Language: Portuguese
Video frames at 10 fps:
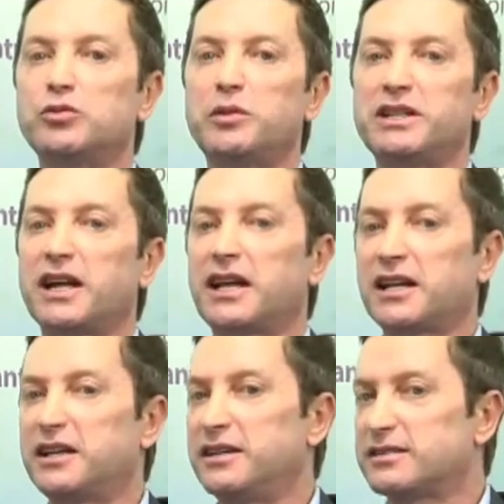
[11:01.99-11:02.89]
momento que aquela
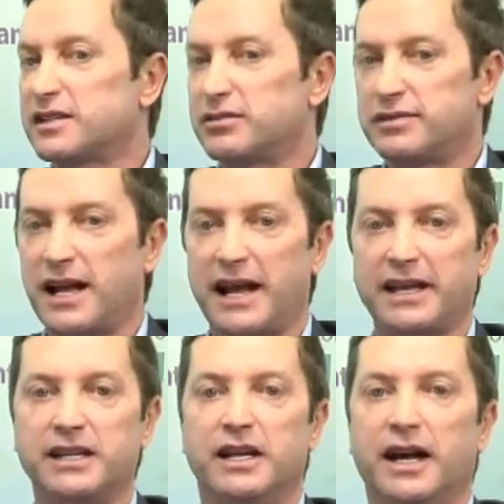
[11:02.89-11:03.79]
criança vai
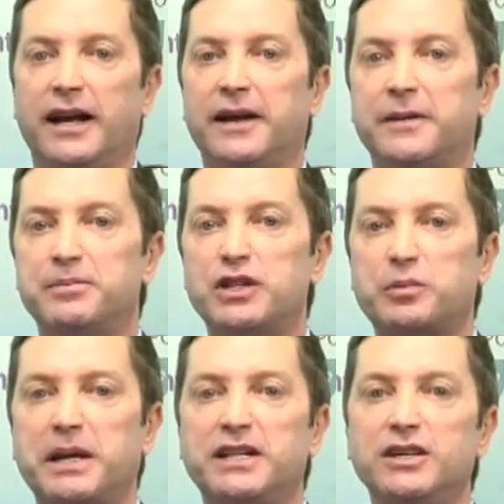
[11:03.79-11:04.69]
uh,
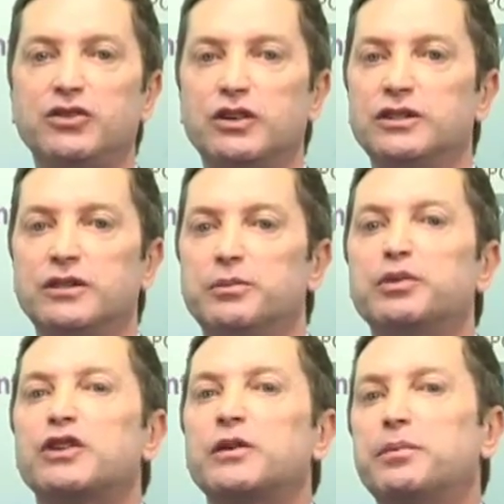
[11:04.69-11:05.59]
esperando
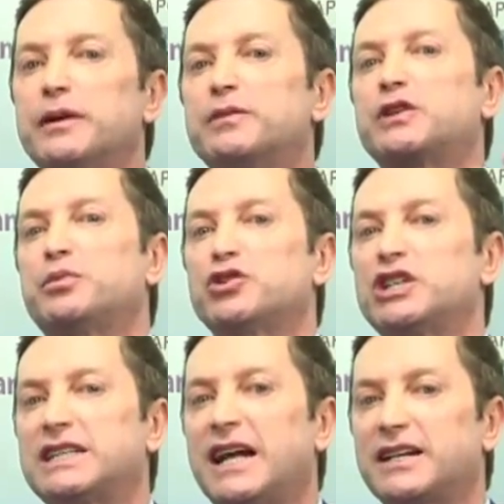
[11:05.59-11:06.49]
uh, se, eh, se,
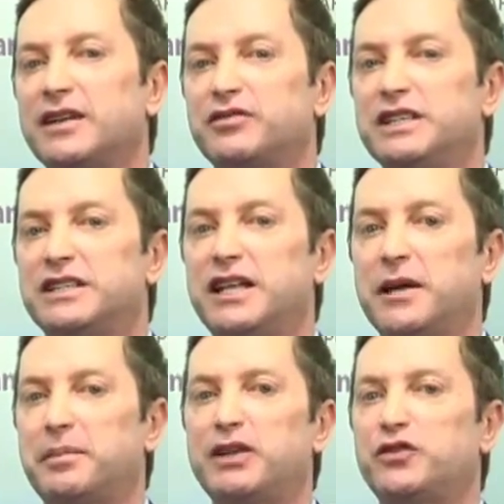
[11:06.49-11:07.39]
projetar na vida e de
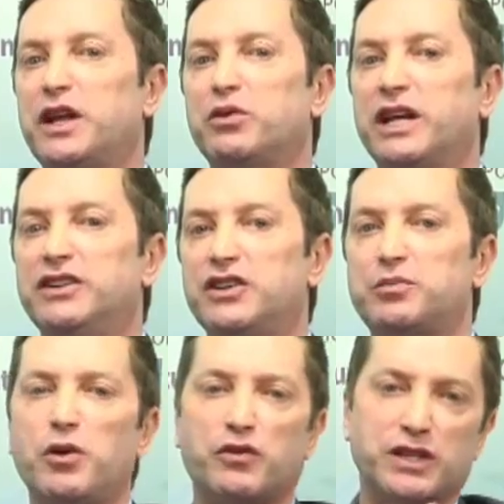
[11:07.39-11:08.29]
repente vem alguém e diz:
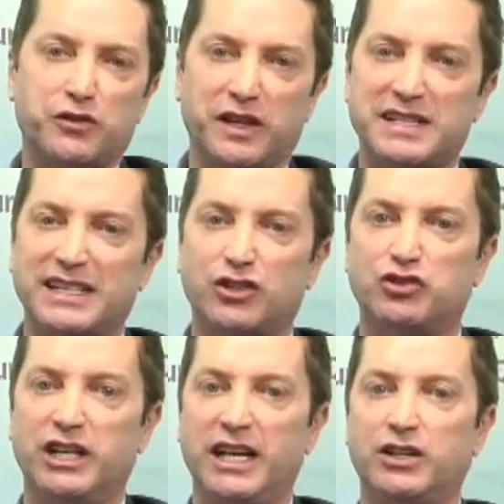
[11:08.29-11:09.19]
pô, você não faz nada
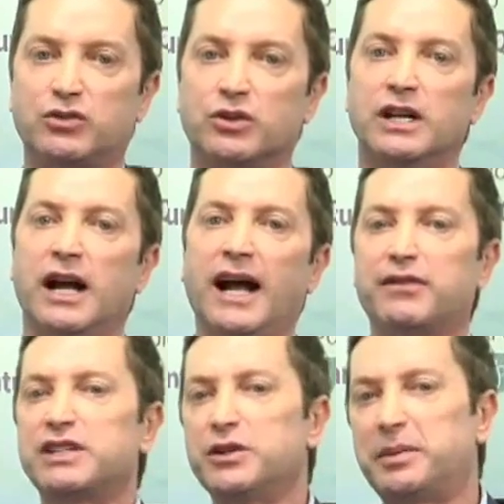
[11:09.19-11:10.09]
direito, ah,
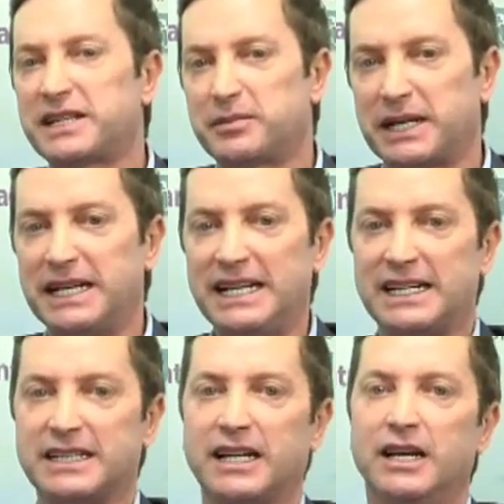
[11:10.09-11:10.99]
você não presta para
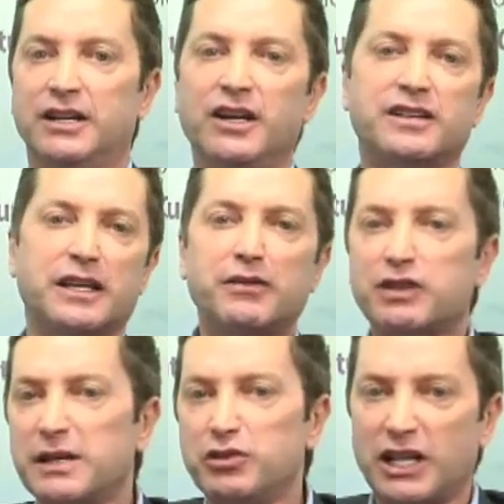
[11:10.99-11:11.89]
nada, nossa, que
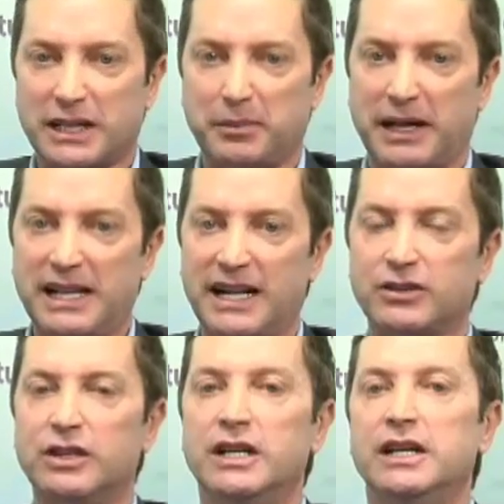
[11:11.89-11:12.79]
você é muito atrapalhado.